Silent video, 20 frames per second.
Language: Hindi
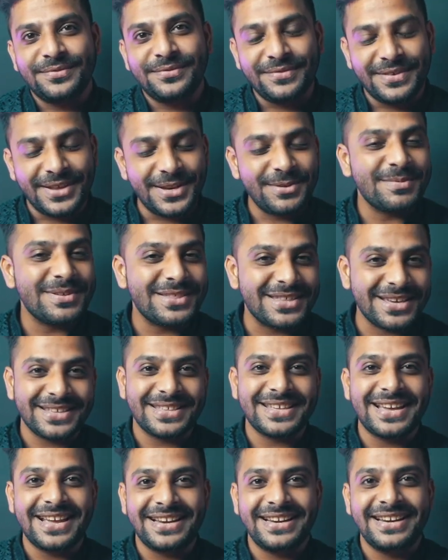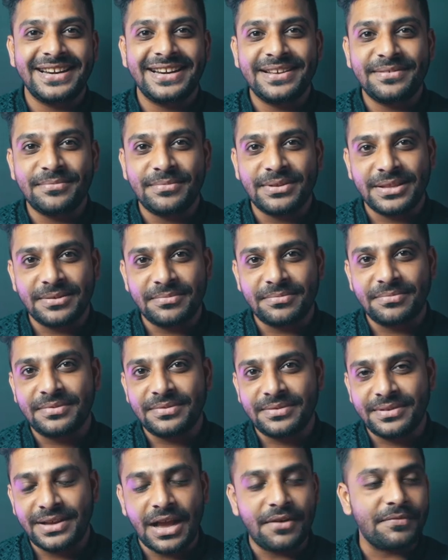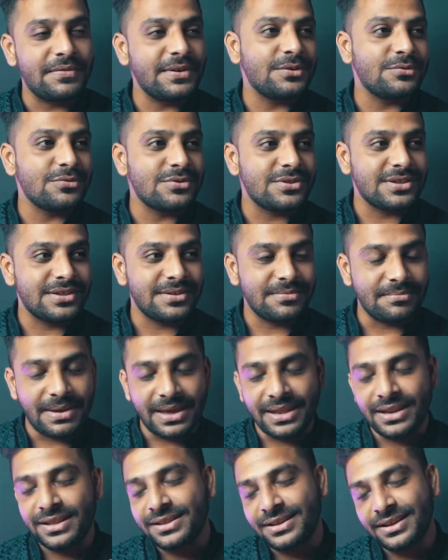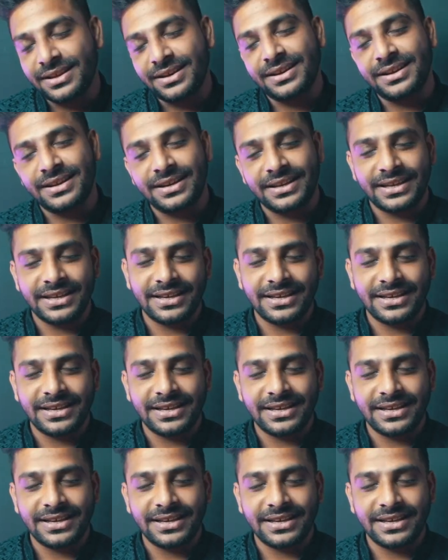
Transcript: वेरी मच एक्साइटेड मतलब काफ़ी कुछ मेहनत कर कर